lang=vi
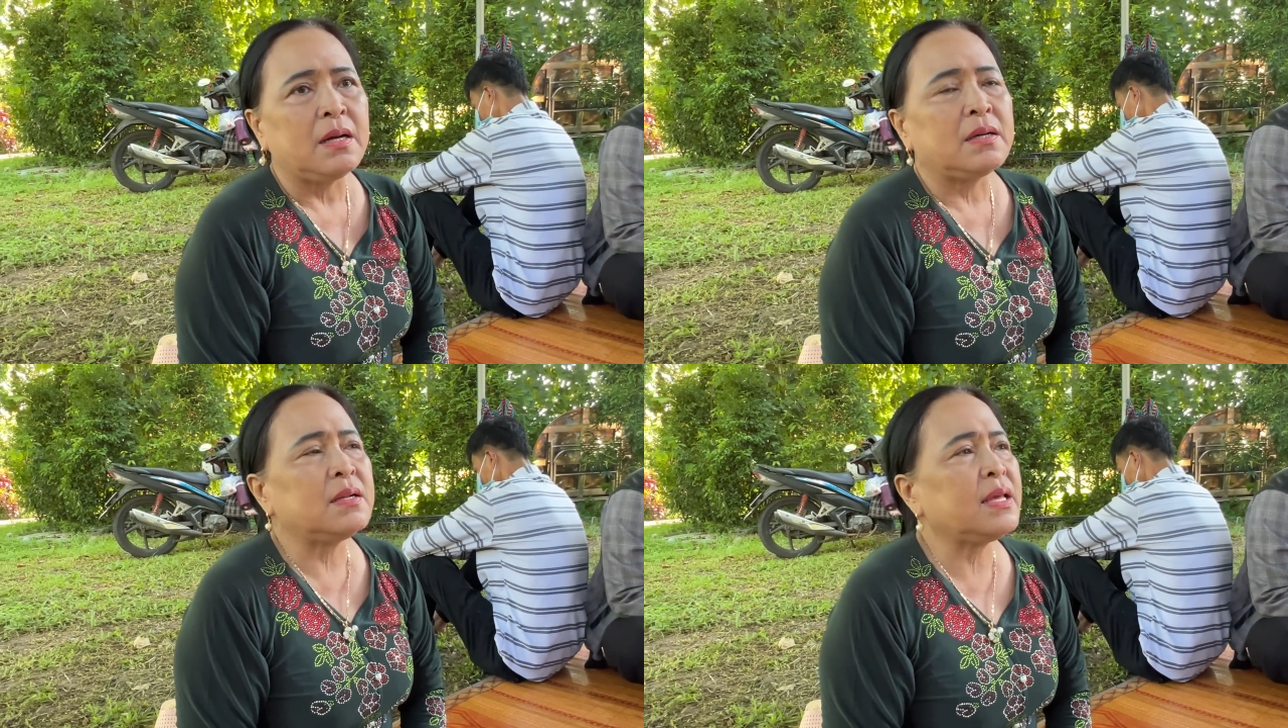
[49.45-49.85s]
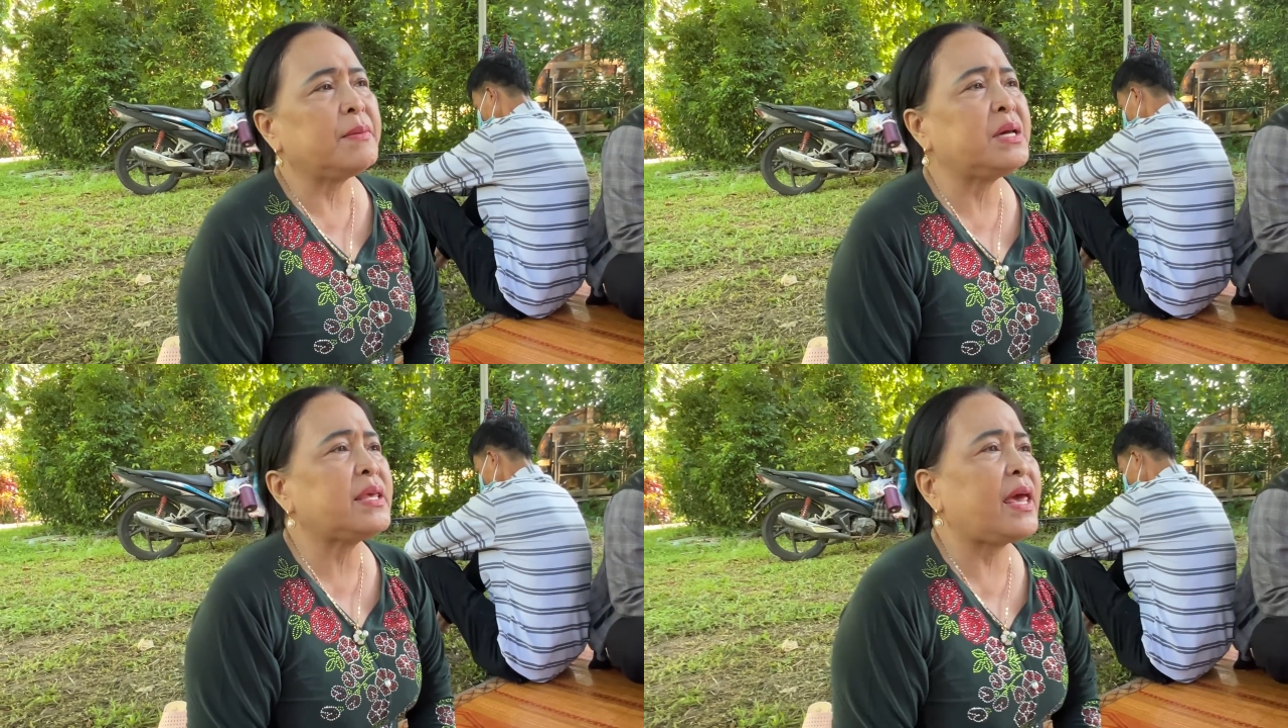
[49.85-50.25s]
nên
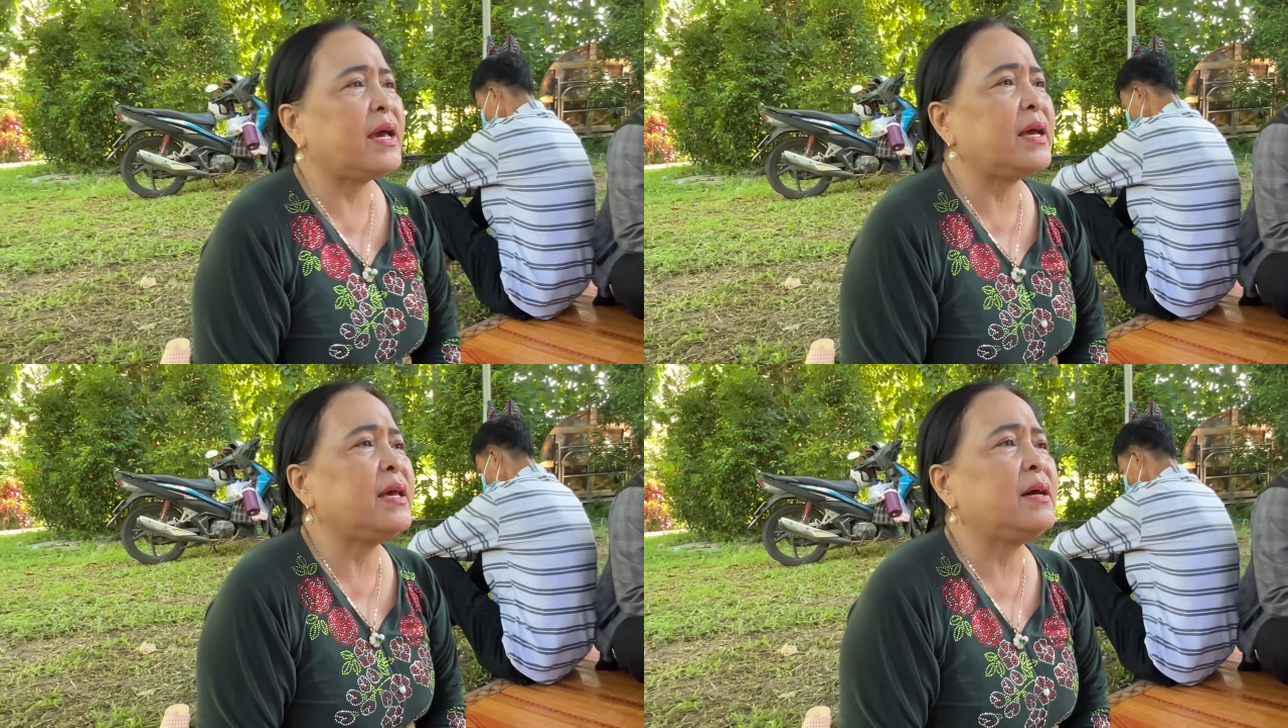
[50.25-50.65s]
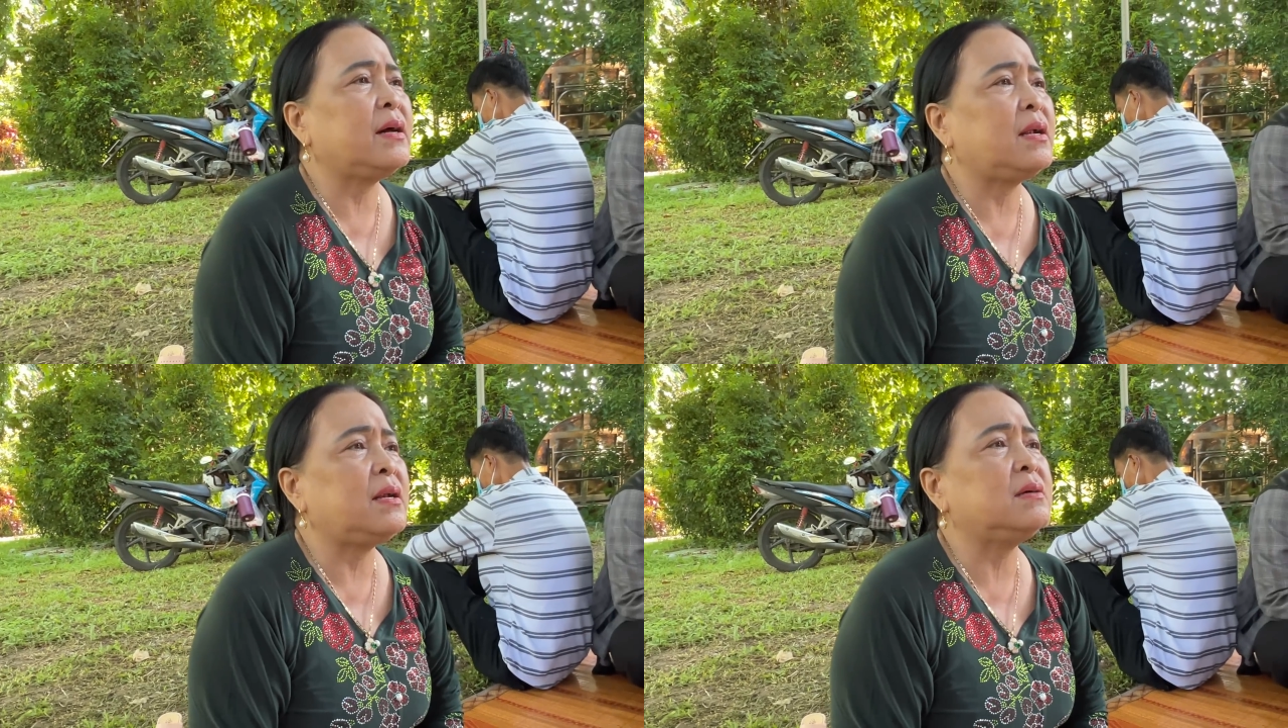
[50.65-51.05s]
em mới che cái
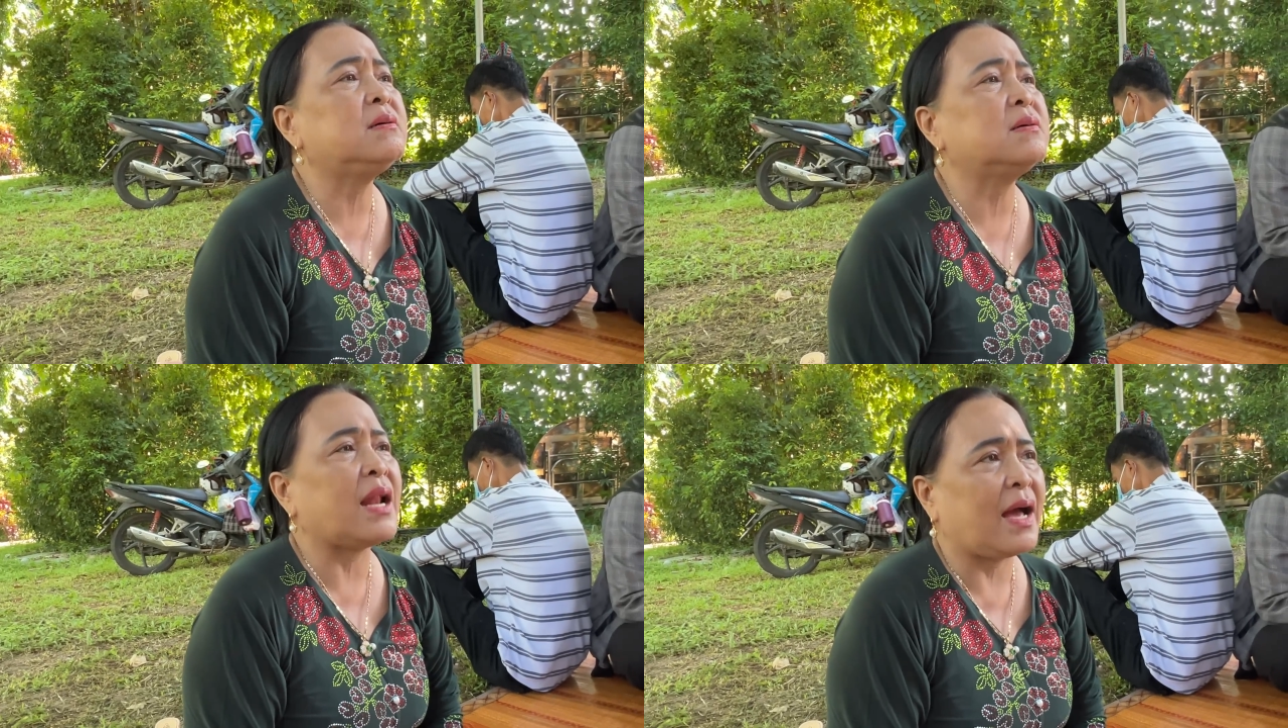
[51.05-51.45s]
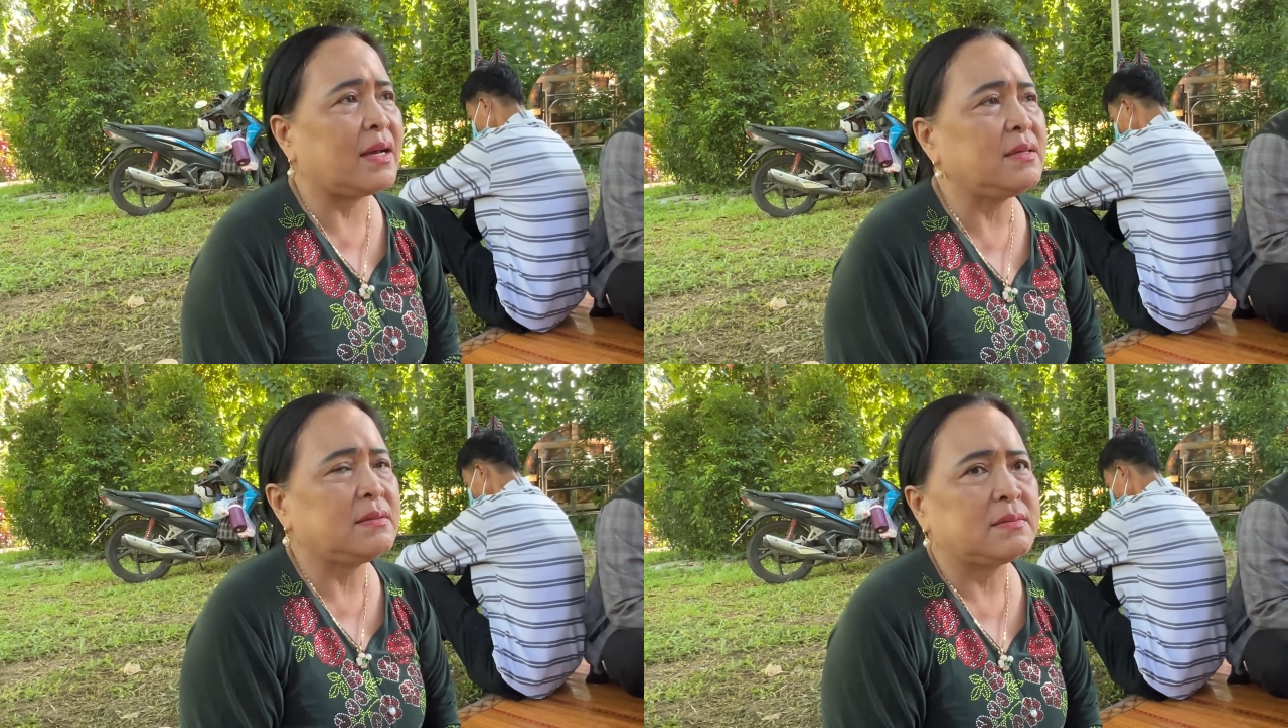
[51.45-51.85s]
ờ, lư hương
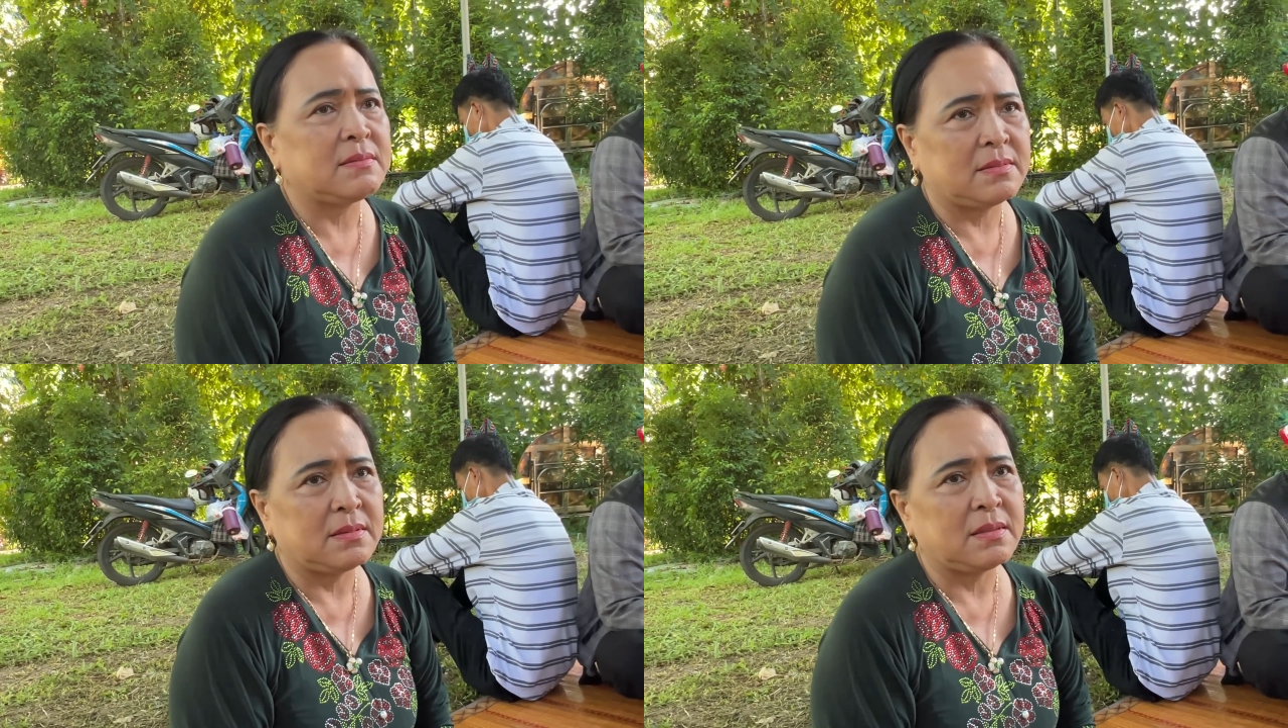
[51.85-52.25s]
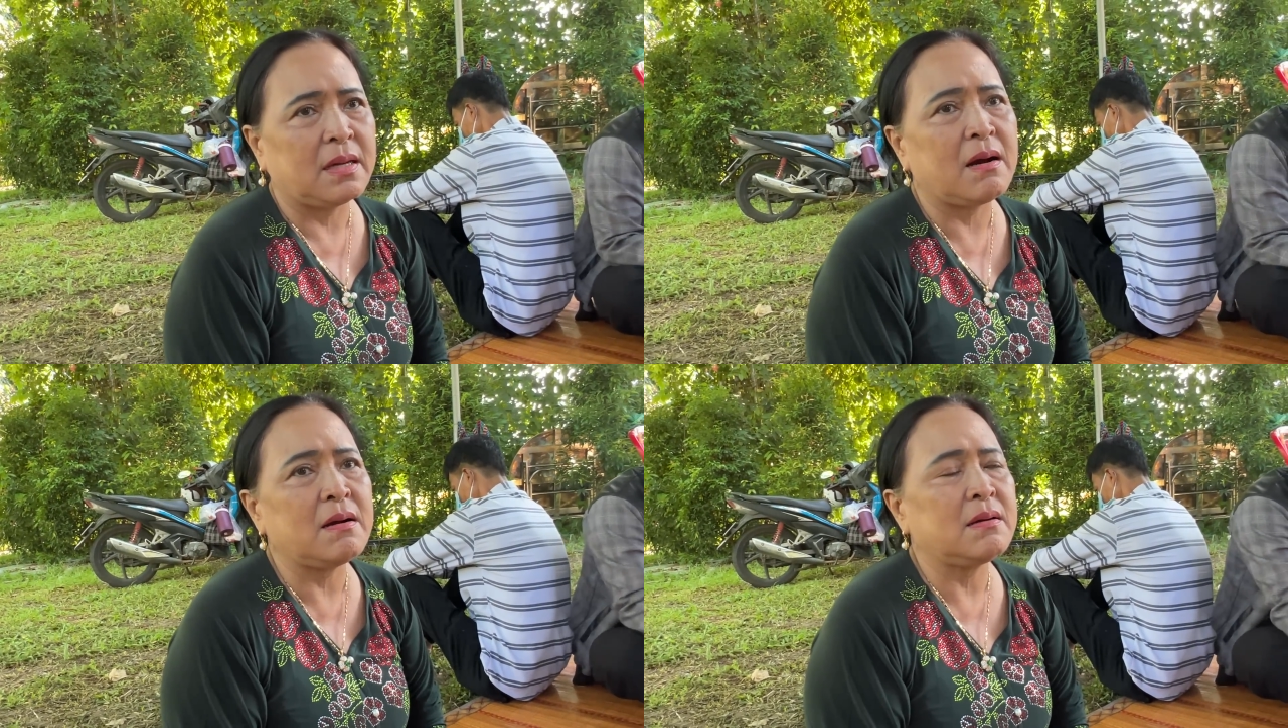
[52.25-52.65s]
lại
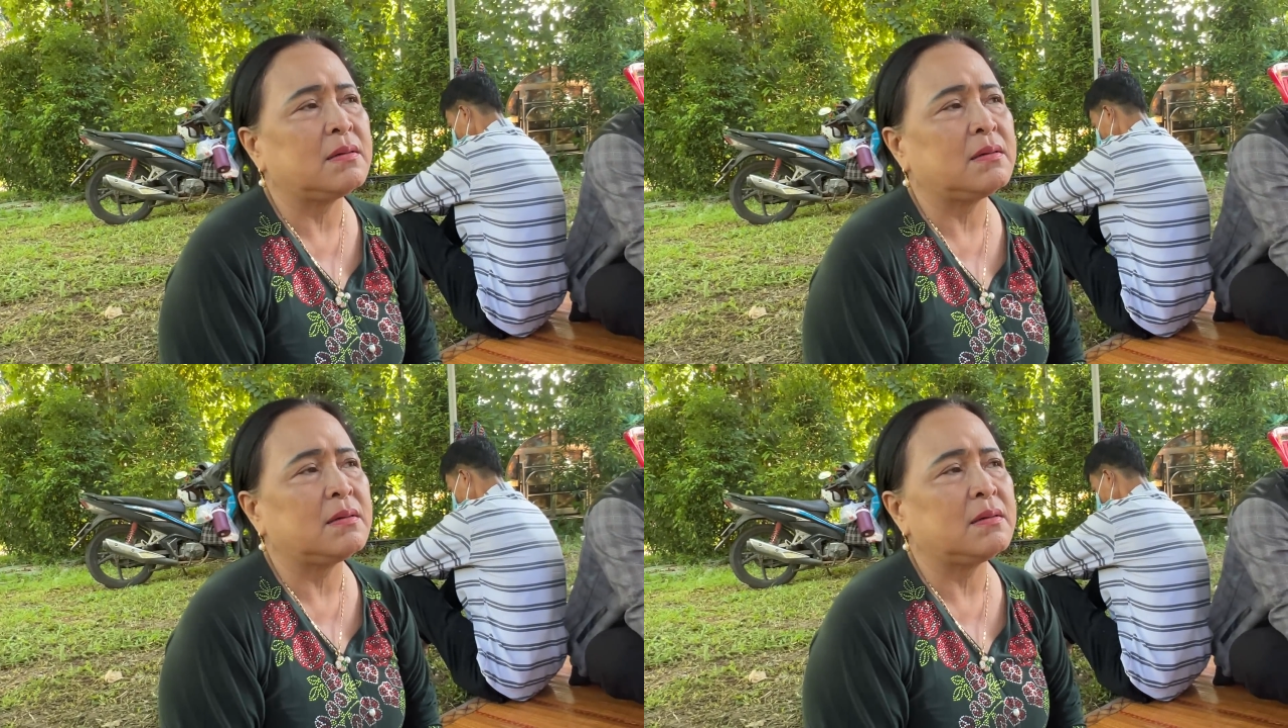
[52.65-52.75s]
đó